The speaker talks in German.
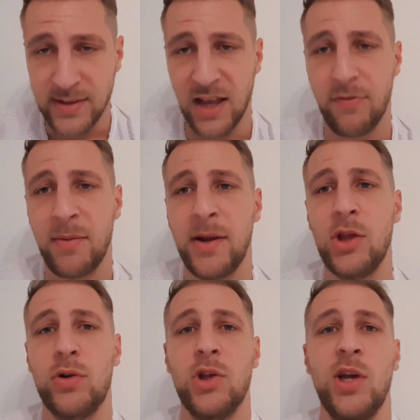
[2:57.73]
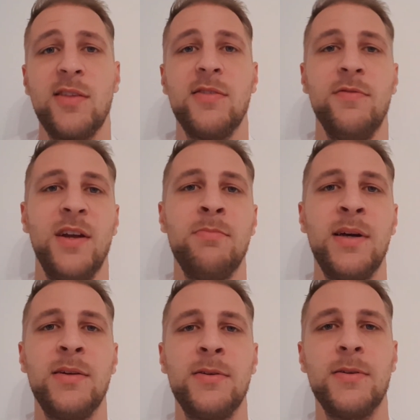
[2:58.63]
Darf man mal nicht unterschätzen. Wenn
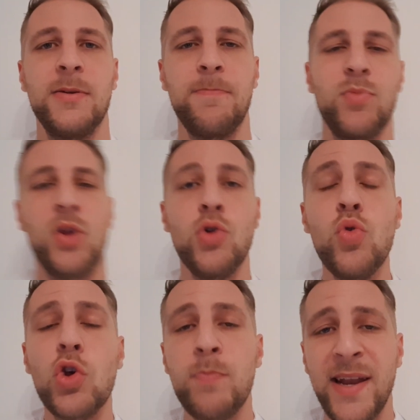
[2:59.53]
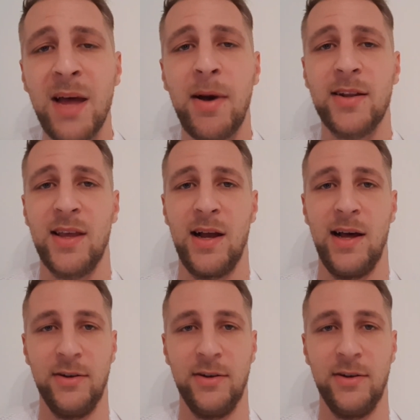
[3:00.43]
man genug Spendermaterial